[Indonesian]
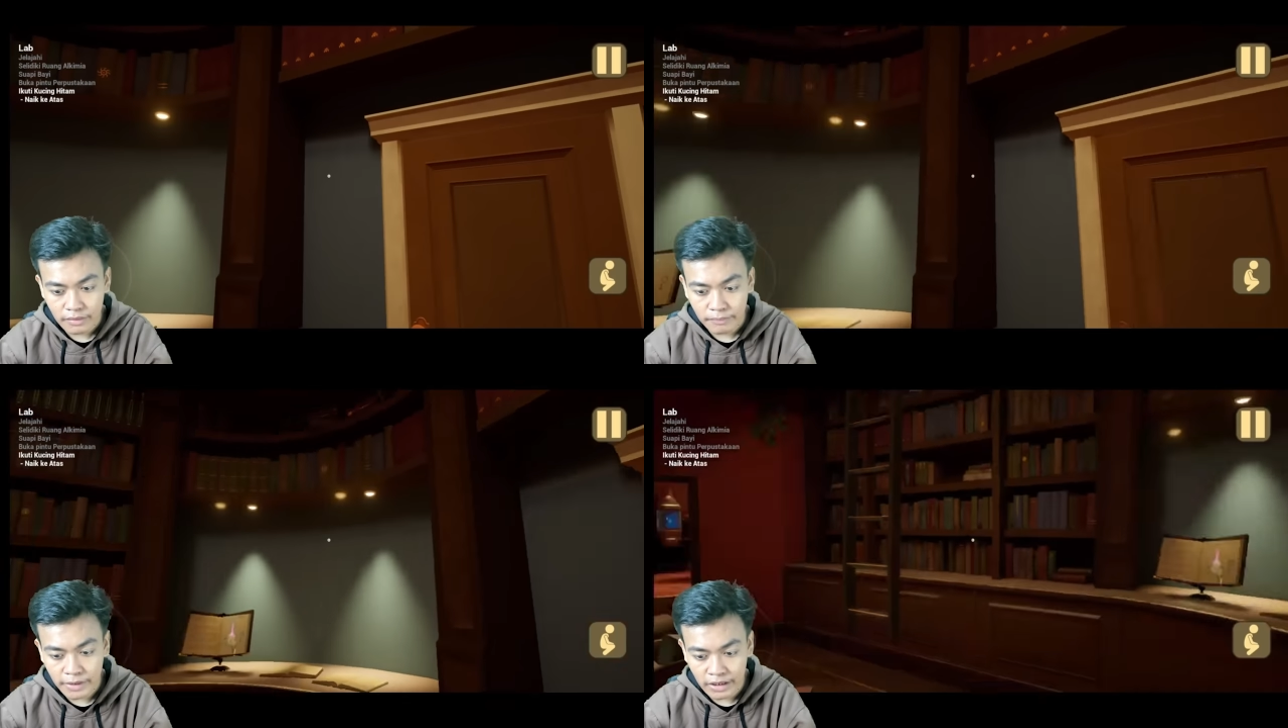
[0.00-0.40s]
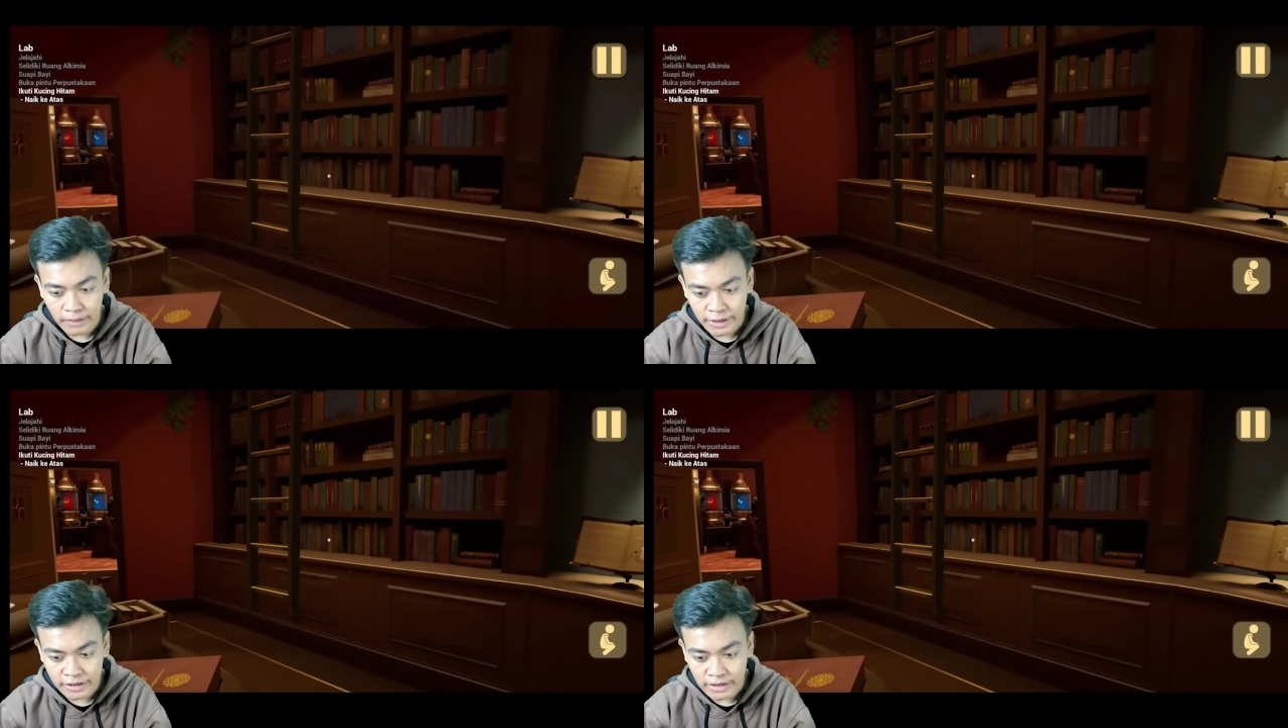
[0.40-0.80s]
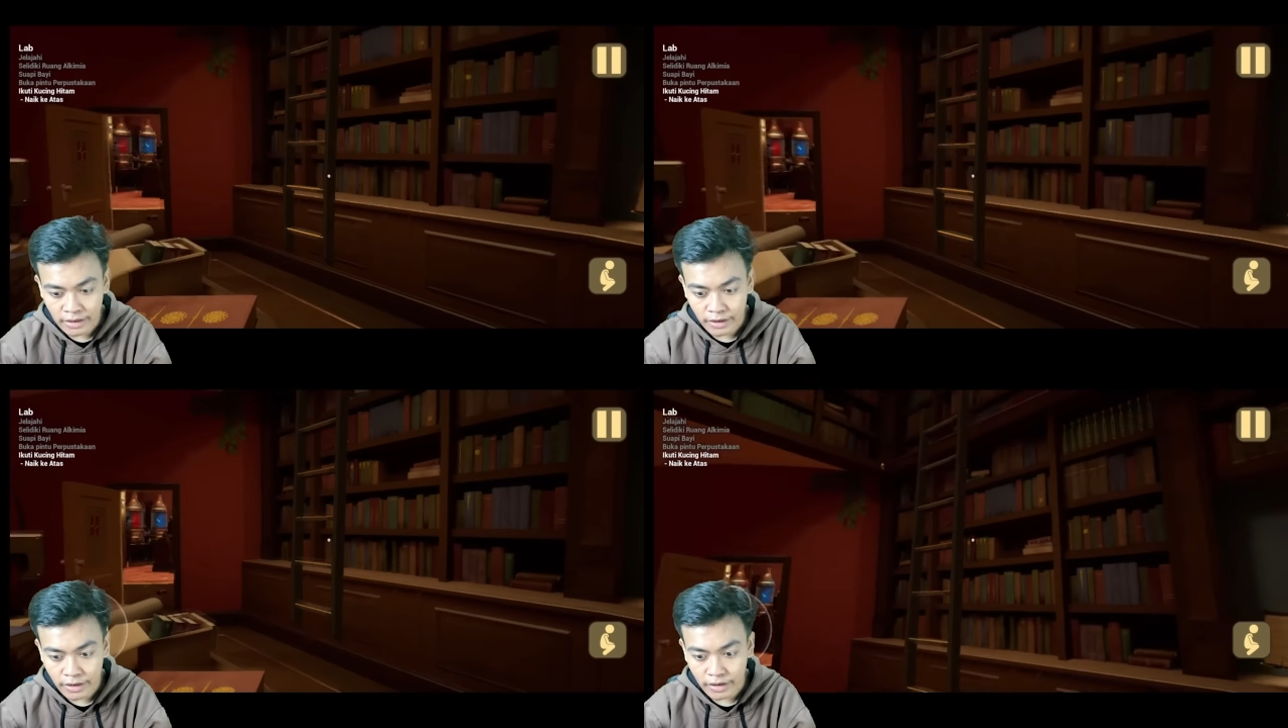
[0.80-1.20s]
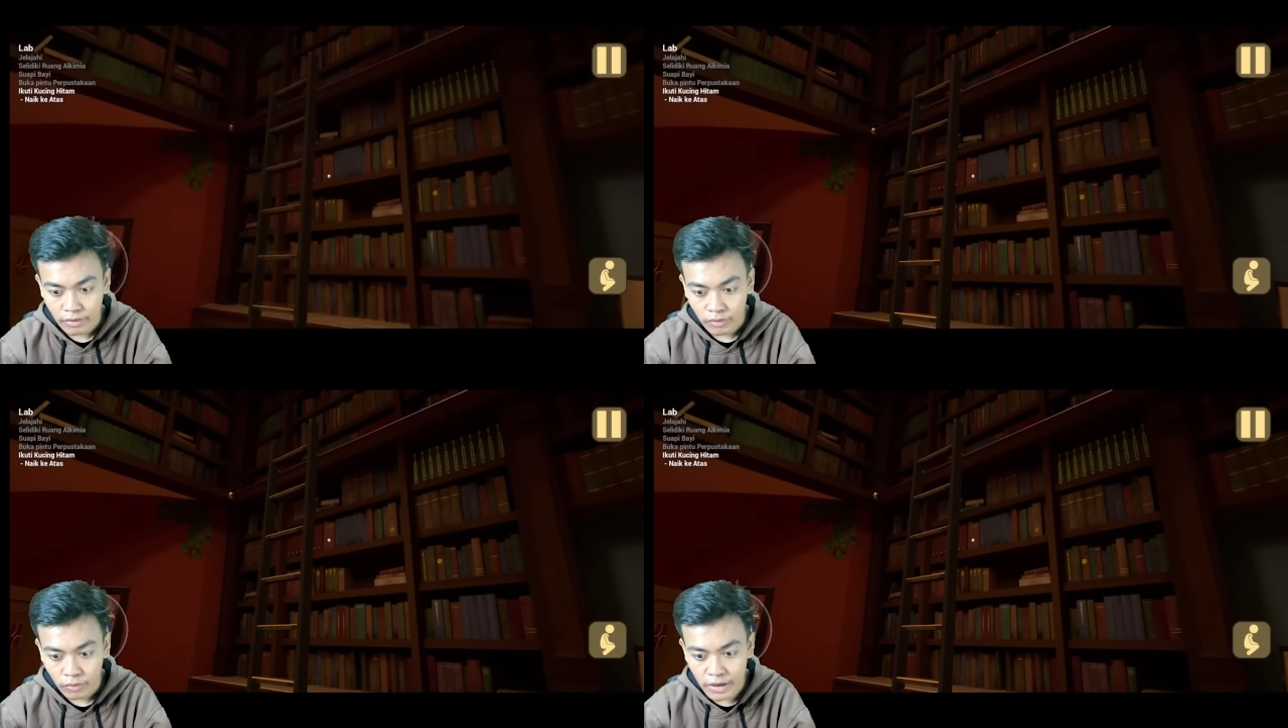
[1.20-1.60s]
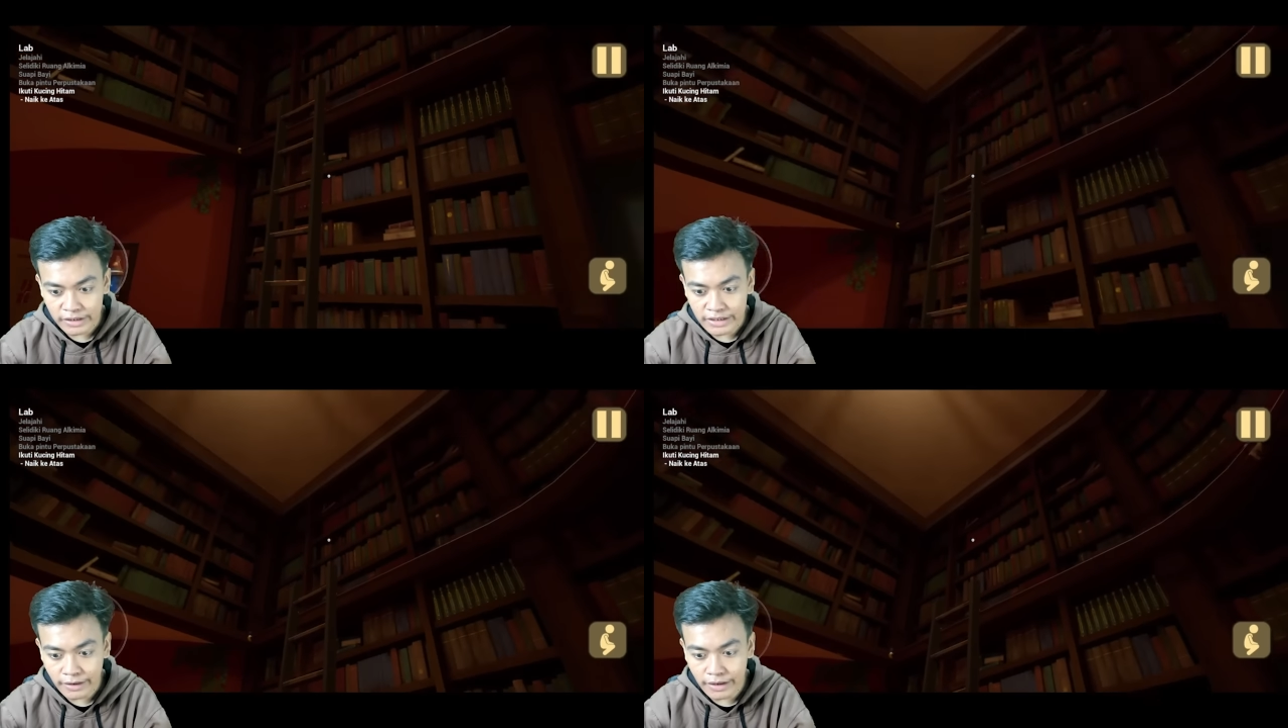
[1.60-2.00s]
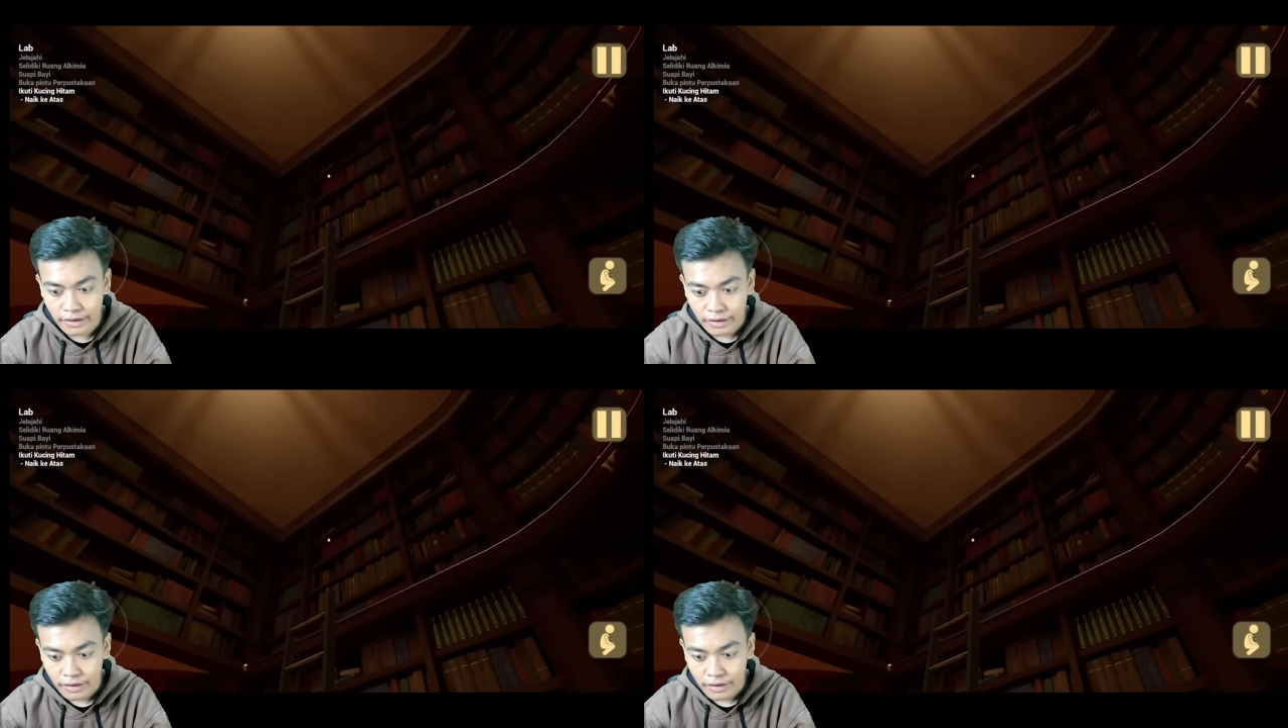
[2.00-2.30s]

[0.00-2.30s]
Mana mana tetangga kah? Oh, ada tangga.